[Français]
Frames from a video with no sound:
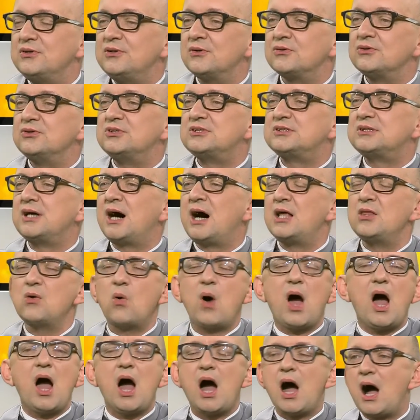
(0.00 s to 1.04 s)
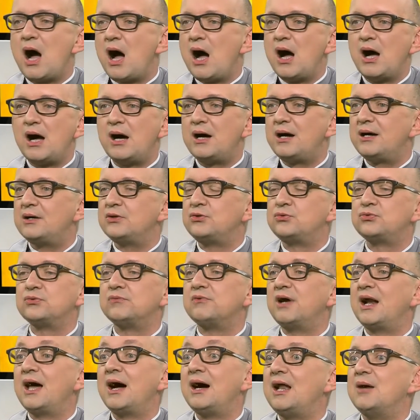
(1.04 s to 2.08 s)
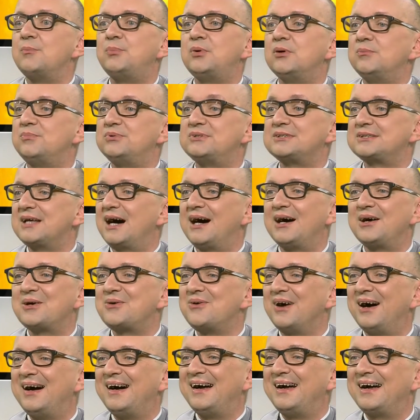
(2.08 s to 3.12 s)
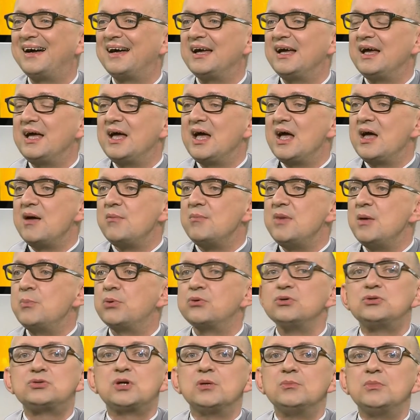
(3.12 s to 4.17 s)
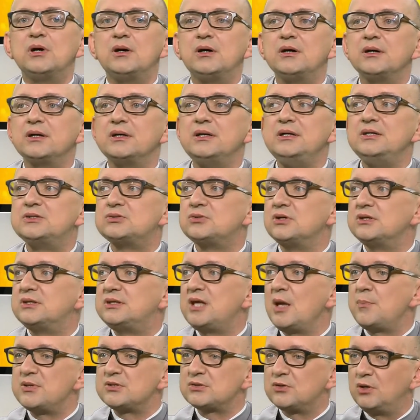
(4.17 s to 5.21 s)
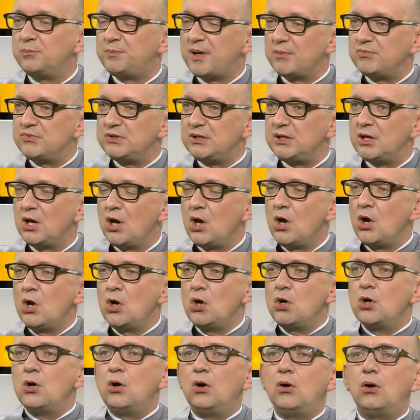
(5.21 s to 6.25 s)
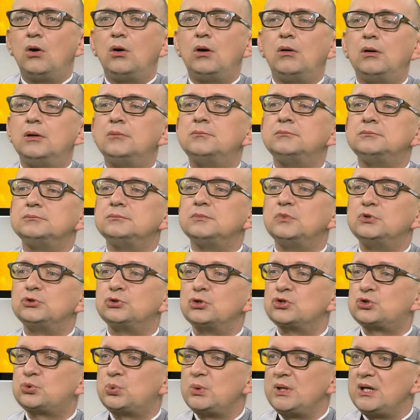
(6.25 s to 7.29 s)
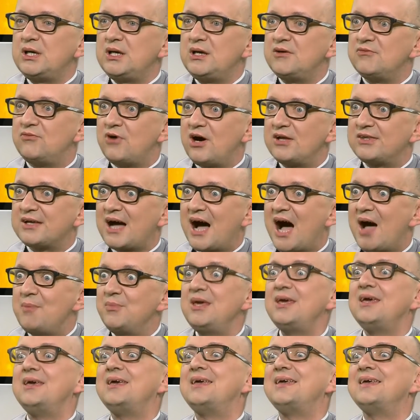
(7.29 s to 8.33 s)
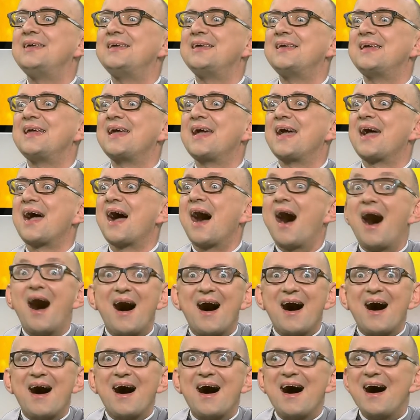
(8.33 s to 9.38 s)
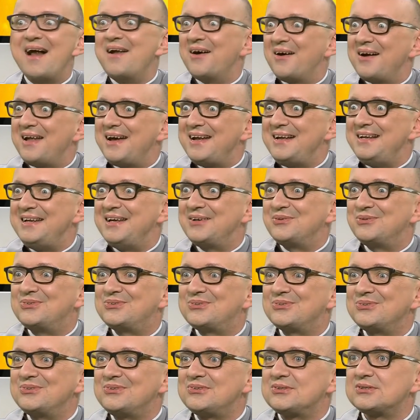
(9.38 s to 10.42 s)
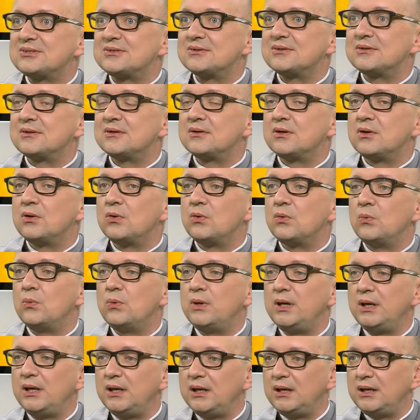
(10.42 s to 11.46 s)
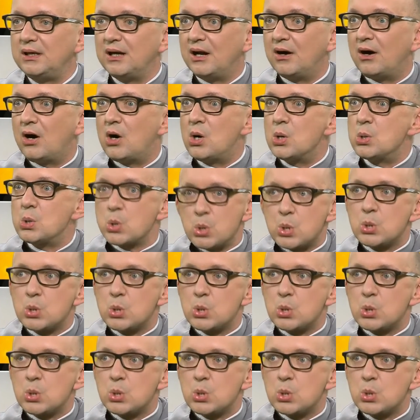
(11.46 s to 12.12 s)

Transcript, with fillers: II dans le stade, tout, voilà, la pop star, quoi. Mais brusquement, il se tait parce que le pape dit euh, Je suis votre ami ah, Alors là, il l'écoute tous. Oui, alors.